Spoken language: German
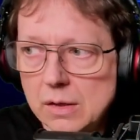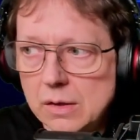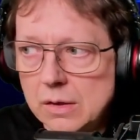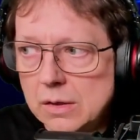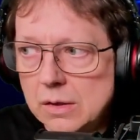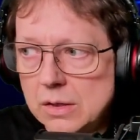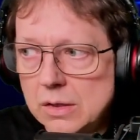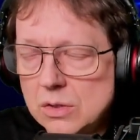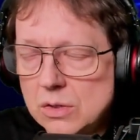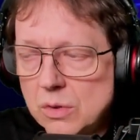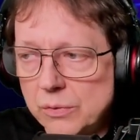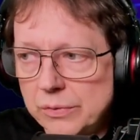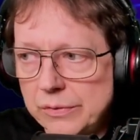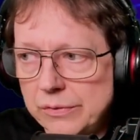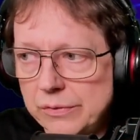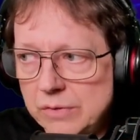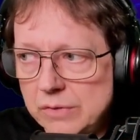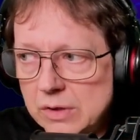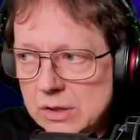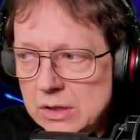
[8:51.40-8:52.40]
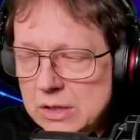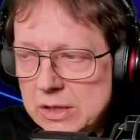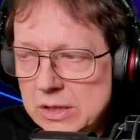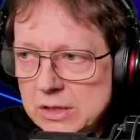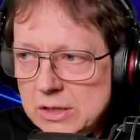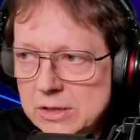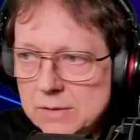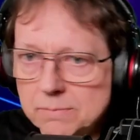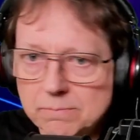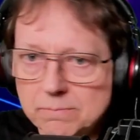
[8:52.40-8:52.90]
Ich hoffe es
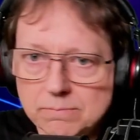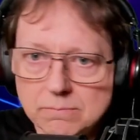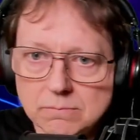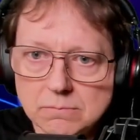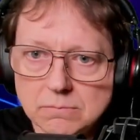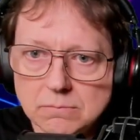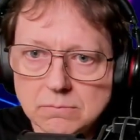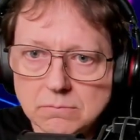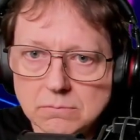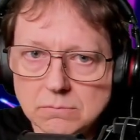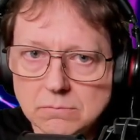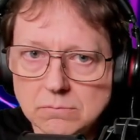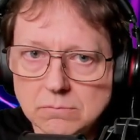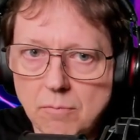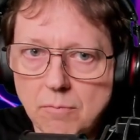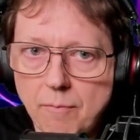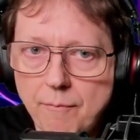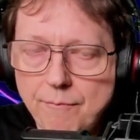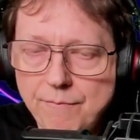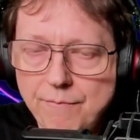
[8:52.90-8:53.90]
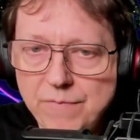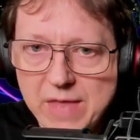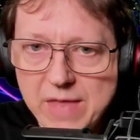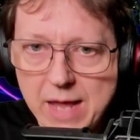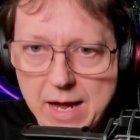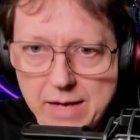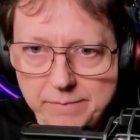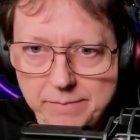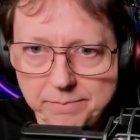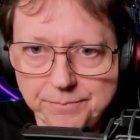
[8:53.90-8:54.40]
wirklich.
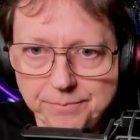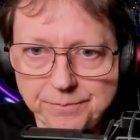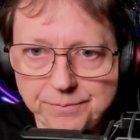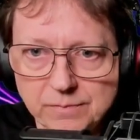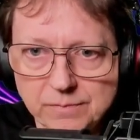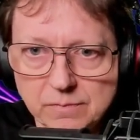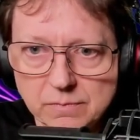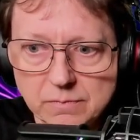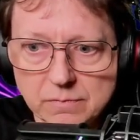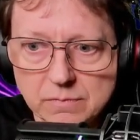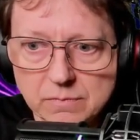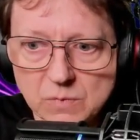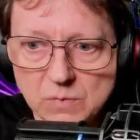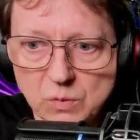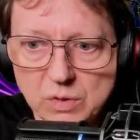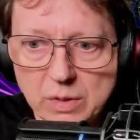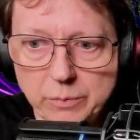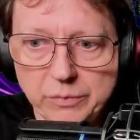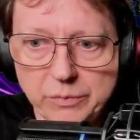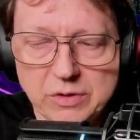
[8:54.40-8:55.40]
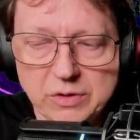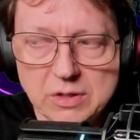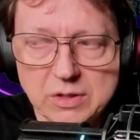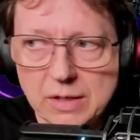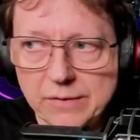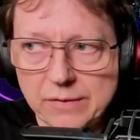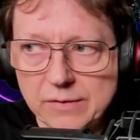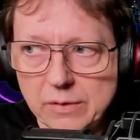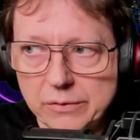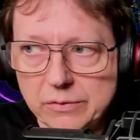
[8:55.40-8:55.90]
Na? Oder muss ich
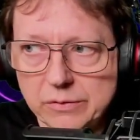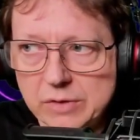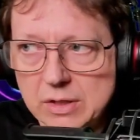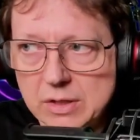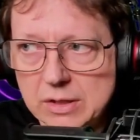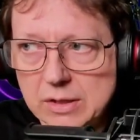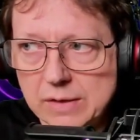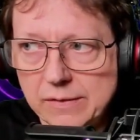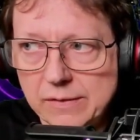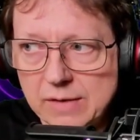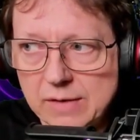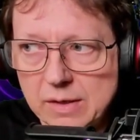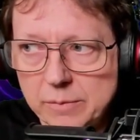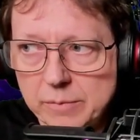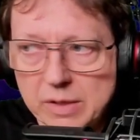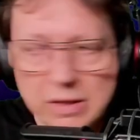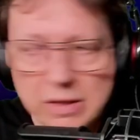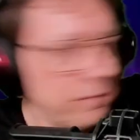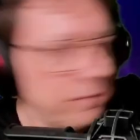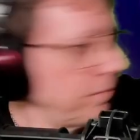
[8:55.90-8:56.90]
ganz außen wieder ganz anmachen?